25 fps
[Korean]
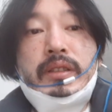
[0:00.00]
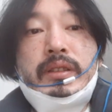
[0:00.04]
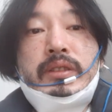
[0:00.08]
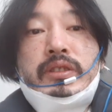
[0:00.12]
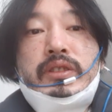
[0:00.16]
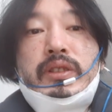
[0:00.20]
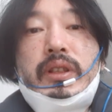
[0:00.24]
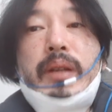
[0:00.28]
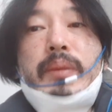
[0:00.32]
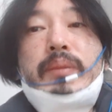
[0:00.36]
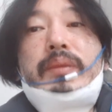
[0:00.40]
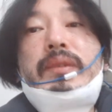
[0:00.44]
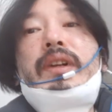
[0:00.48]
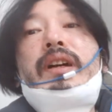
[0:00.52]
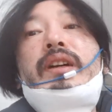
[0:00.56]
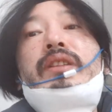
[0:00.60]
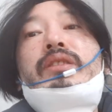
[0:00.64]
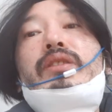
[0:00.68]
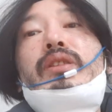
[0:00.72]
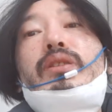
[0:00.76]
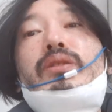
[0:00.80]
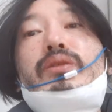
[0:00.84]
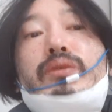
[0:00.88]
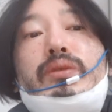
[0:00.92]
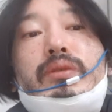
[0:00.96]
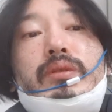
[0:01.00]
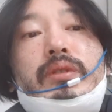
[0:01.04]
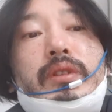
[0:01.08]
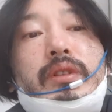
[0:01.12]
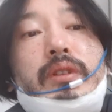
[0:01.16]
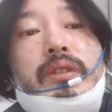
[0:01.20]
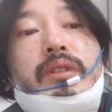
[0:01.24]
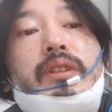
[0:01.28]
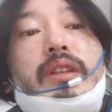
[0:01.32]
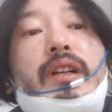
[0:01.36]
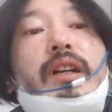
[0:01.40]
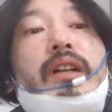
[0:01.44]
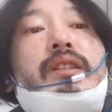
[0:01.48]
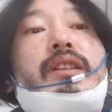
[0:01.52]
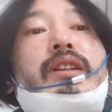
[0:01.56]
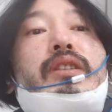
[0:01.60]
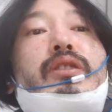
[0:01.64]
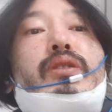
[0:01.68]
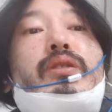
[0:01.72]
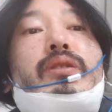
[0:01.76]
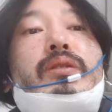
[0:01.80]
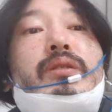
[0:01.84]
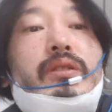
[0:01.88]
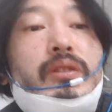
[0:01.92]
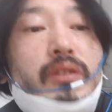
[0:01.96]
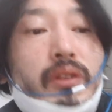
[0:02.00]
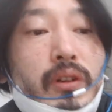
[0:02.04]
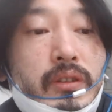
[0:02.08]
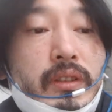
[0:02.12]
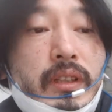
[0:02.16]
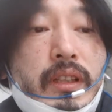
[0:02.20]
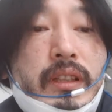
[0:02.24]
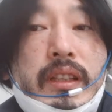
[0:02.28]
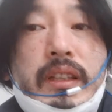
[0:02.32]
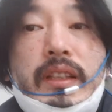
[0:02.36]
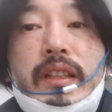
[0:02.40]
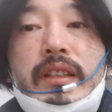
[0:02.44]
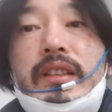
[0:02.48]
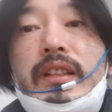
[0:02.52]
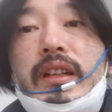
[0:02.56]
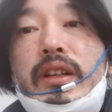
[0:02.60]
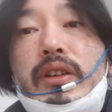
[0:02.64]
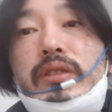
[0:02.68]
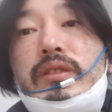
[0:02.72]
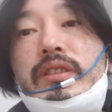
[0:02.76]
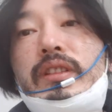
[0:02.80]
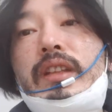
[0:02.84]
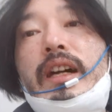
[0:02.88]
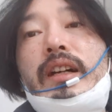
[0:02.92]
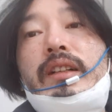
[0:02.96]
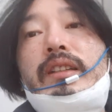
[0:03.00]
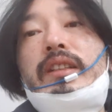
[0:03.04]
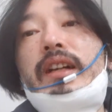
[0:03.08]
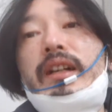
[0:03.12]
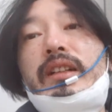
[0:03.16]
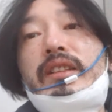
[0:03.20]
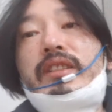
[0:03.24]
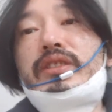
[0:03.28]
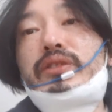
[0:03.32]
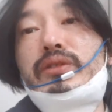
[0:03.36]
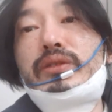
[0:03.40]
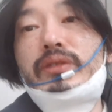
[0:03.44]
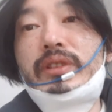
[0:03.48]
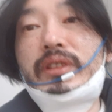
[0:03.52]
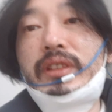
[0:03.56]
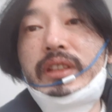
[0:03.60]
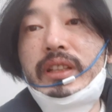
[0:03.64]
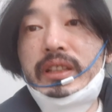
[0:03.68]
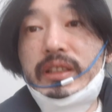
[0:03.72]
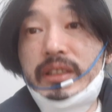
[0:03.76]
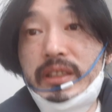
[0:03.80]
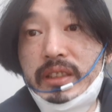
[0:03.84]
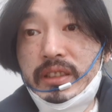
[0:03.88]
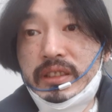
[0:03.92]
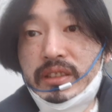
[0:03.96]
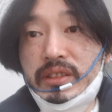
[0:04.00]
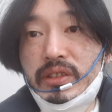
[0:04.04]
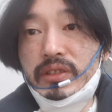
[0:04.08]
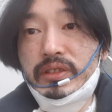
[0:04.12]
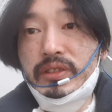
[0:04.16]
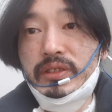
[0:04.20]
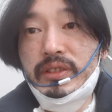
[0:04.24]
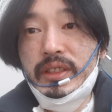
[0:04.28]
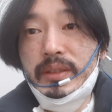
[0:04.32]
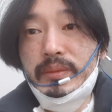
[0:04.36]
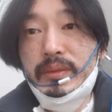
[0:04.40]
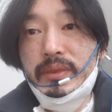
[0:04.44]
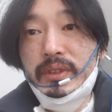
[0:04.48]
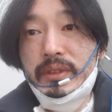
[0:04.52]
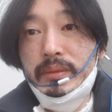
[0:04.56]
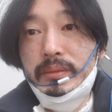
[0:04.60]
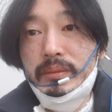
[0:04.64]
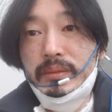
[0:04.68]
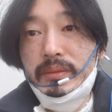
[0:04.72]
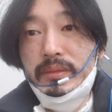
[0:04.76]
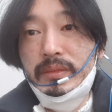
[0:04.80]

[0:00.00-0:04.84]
서랍 딱 열고 이렇게 탁탁 열었다 닫았다 탁탁 치고 이렇게 그런 선생님들